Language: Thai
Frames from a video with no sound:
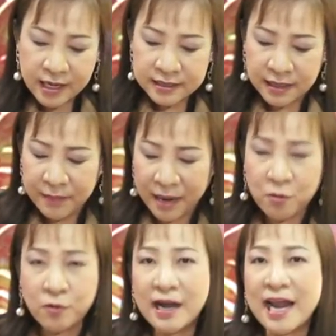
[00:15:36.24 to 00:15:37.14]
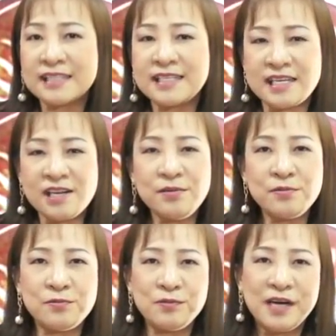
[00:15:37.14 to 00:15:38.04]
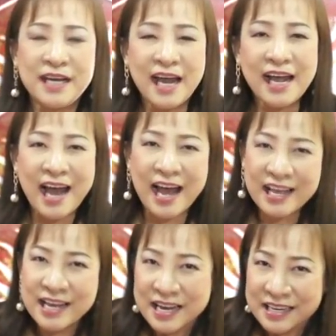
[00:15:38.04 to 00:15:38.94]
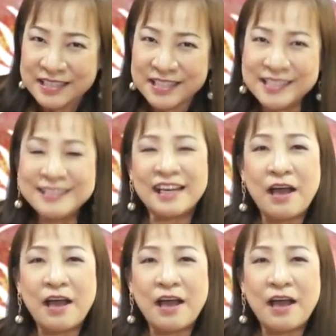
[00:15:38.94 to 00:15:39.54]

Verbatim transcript: สำหรับคนราศีธนูนะคะ ซึ่ง